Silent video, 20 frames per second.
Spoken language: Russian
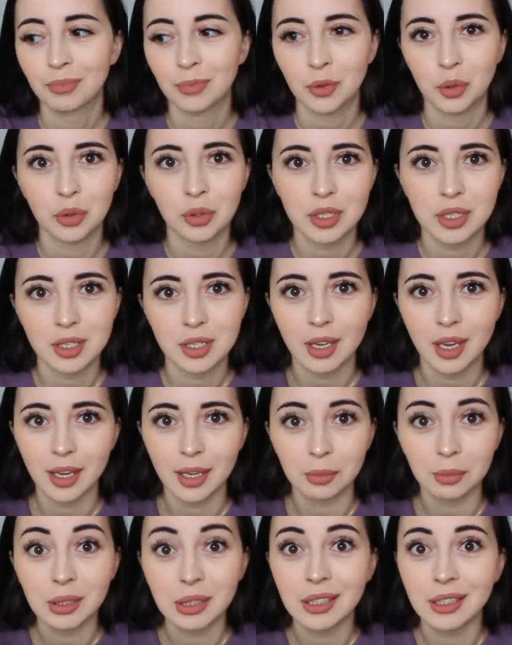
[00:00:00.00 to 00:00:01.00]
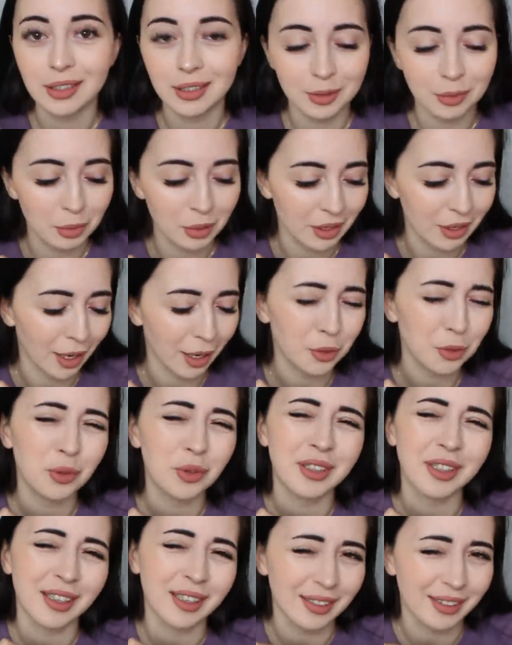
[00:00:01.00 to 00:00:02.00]
То есть я им не изменяю, но
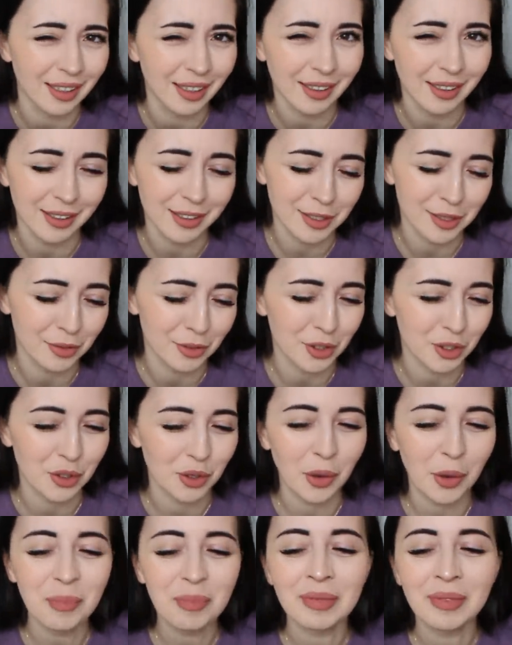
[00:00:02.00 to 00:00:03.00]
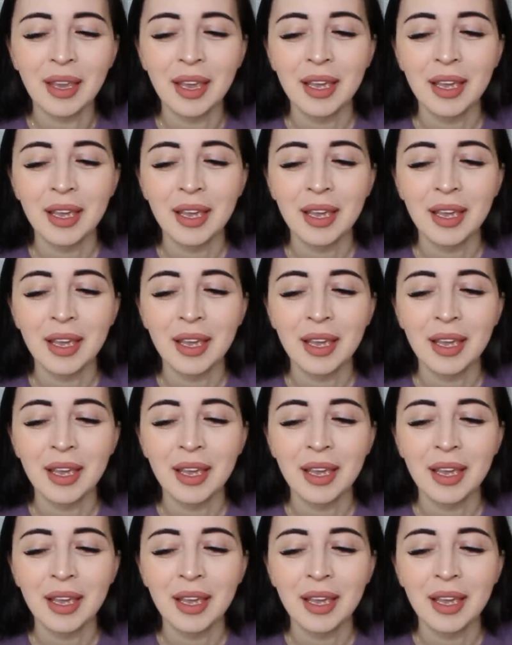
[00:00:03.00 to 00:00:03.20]
иногда разве что.